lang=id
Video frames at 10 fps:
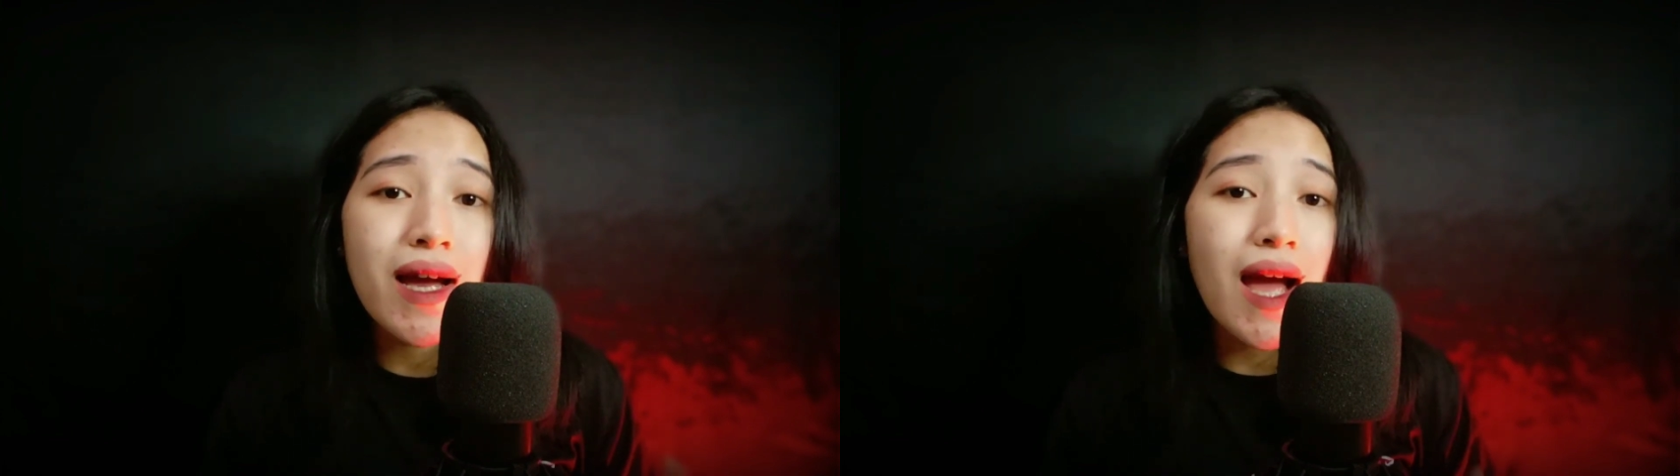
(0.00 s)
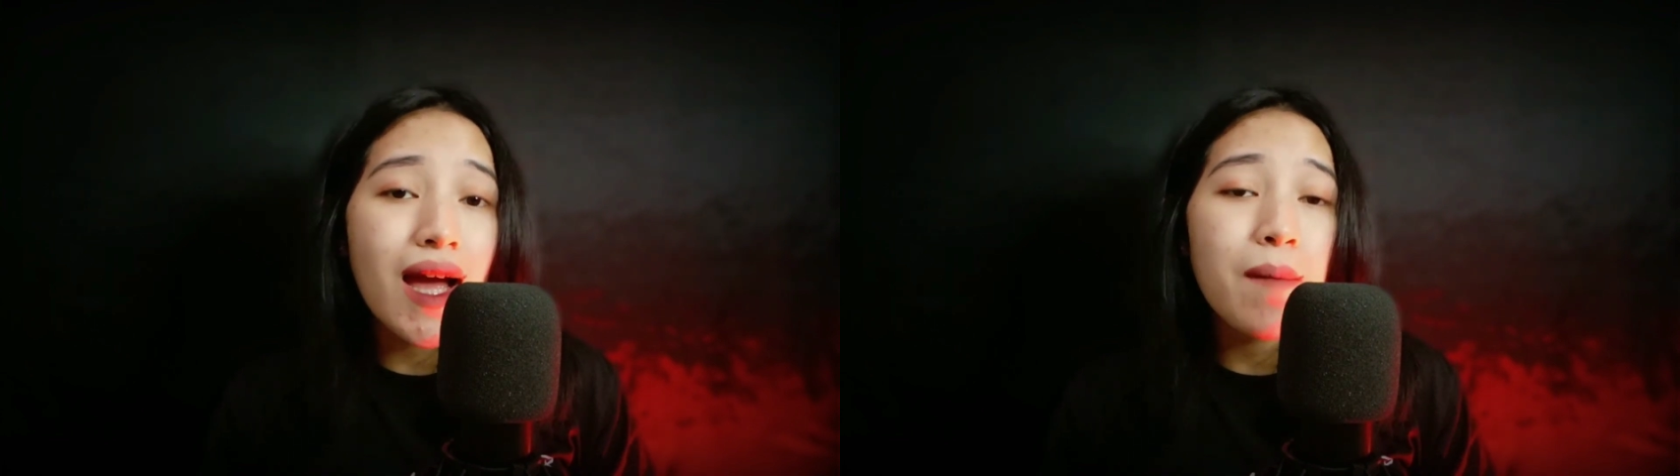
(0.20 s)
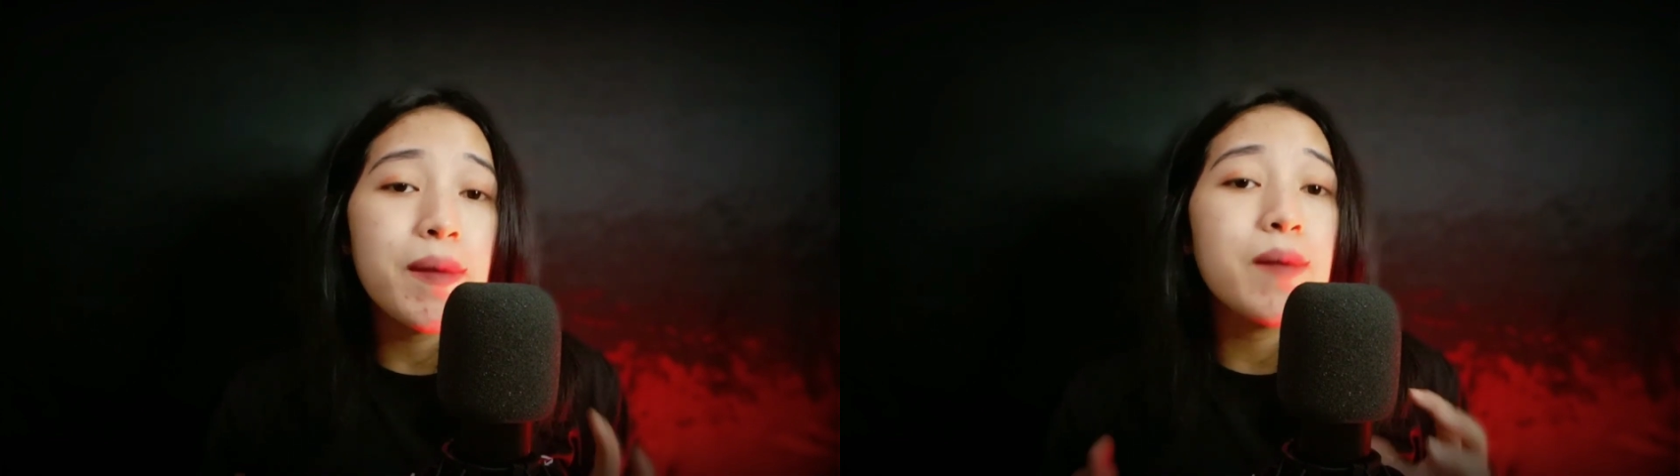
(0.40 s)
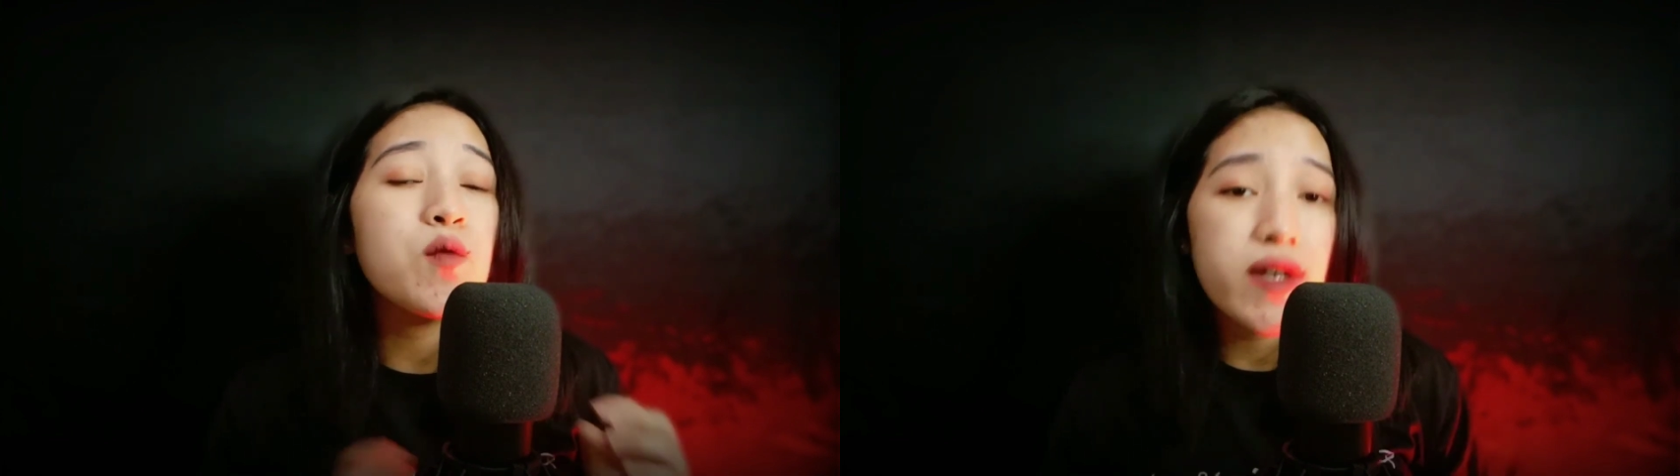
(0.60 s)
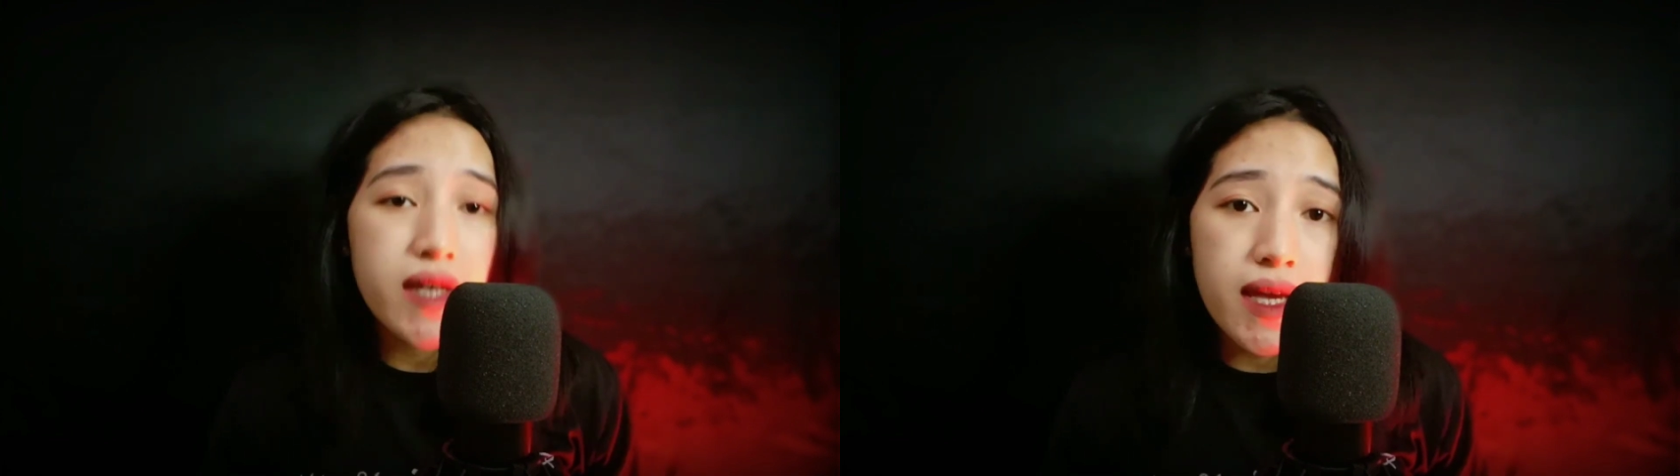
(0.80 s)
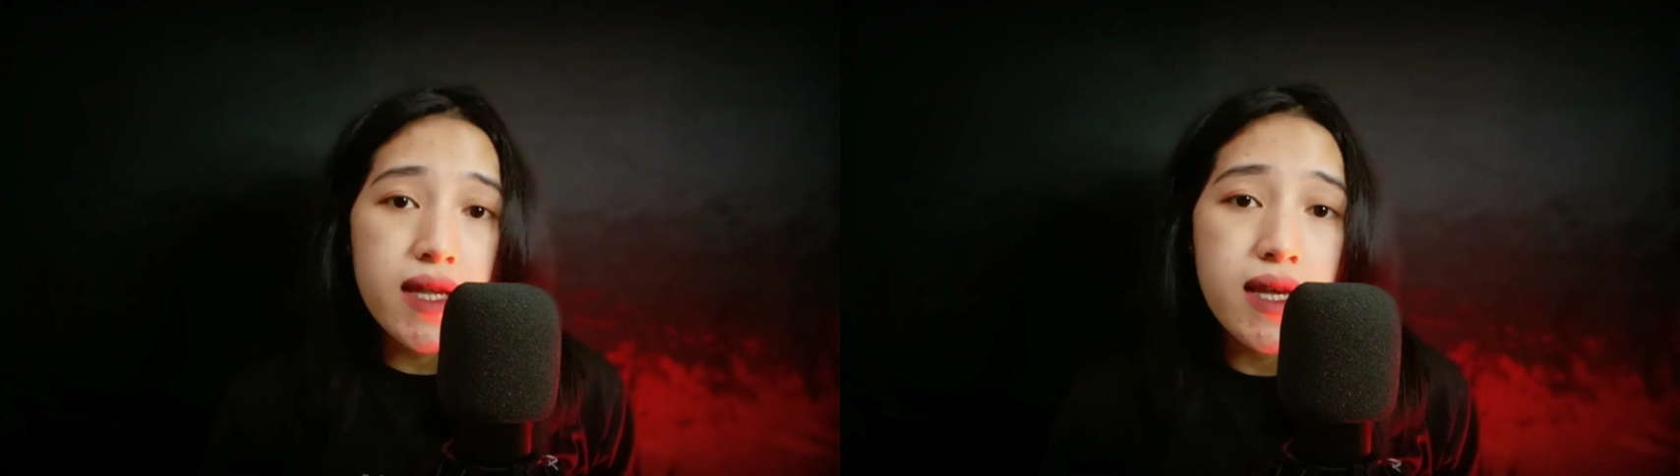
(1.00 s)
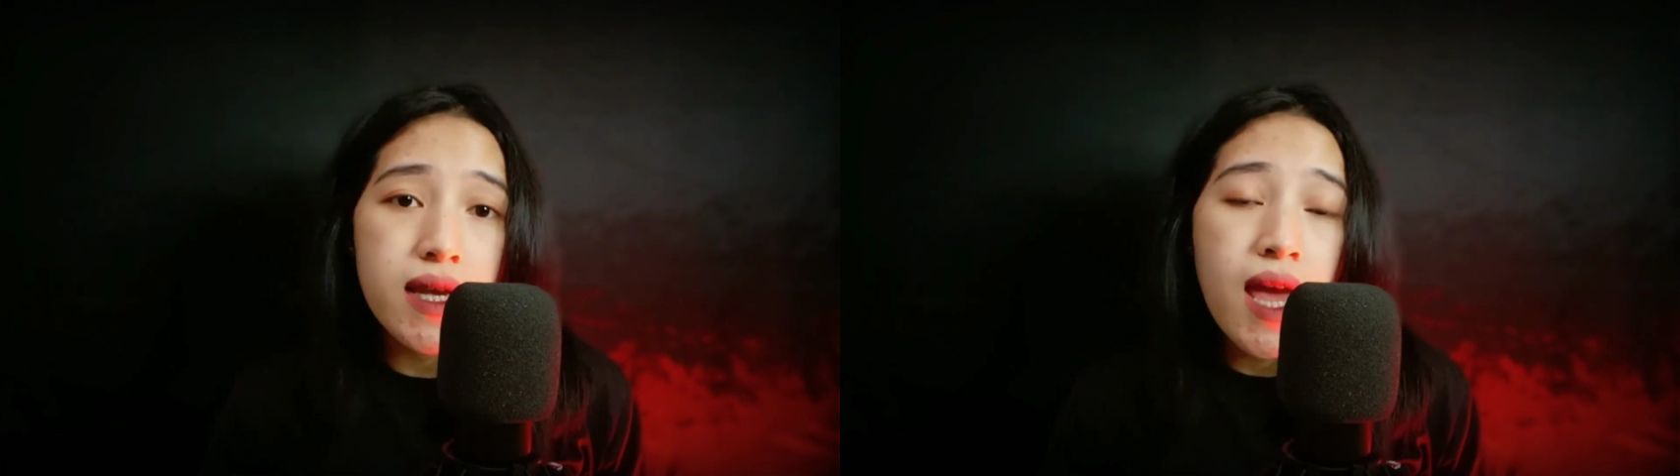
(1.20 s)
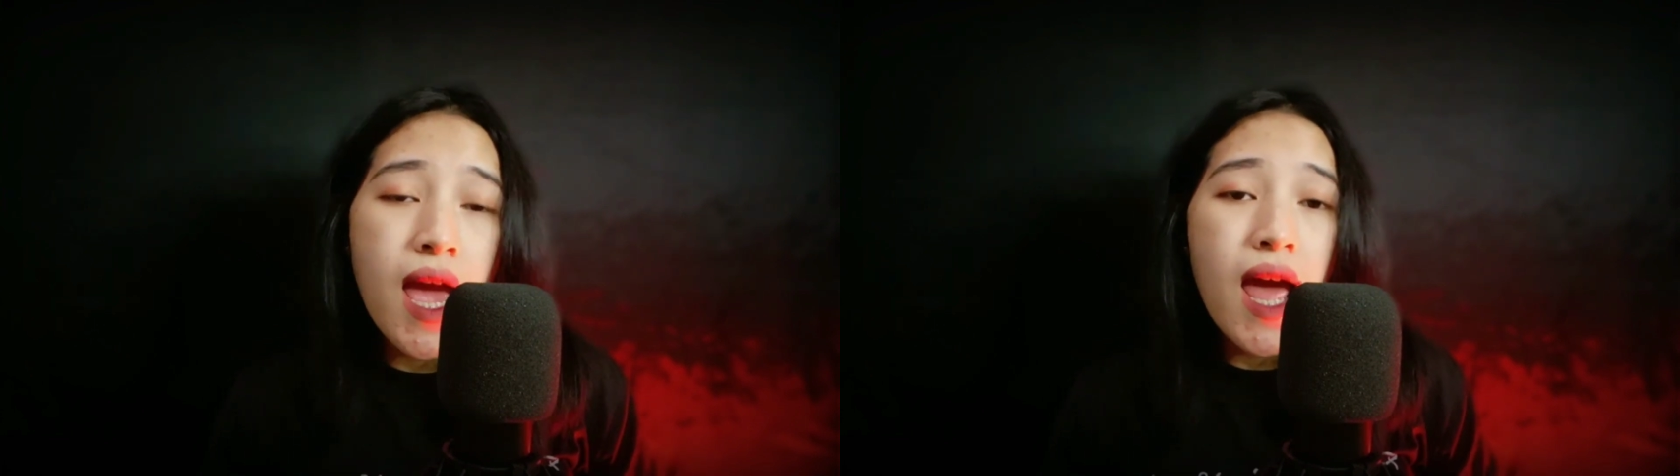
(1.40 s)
kakak perempuannya ini.